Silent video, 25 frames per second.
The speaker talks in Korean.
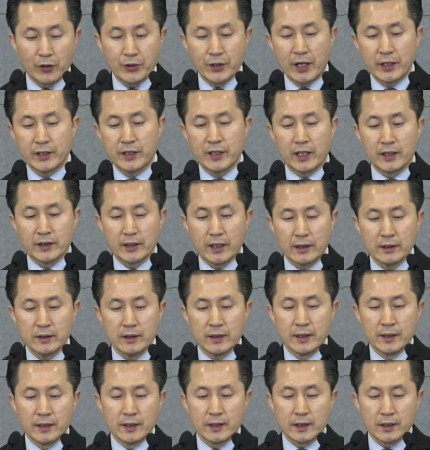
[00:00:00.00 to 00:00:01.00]
언약궤
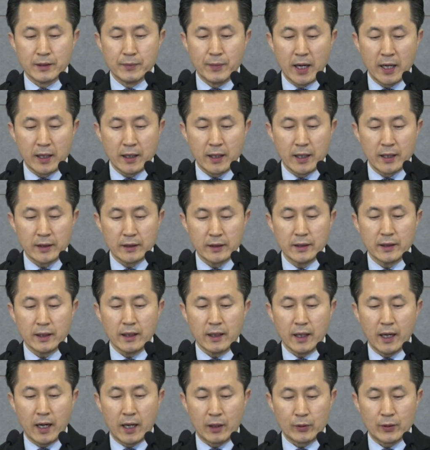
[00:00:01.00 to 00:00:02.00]
안에는 금항아리
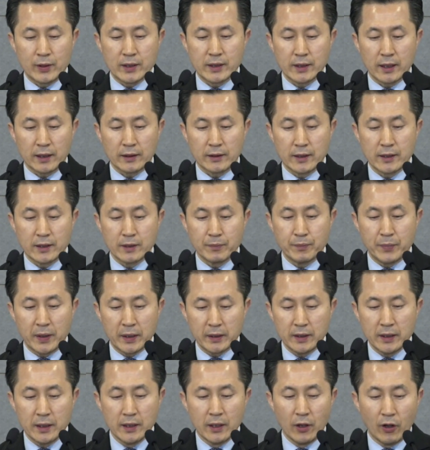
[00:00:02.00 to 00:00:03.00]
아론의 쌍난
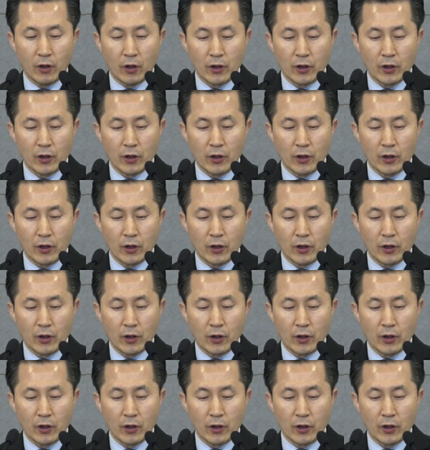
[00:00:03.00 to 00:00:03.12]
지팡이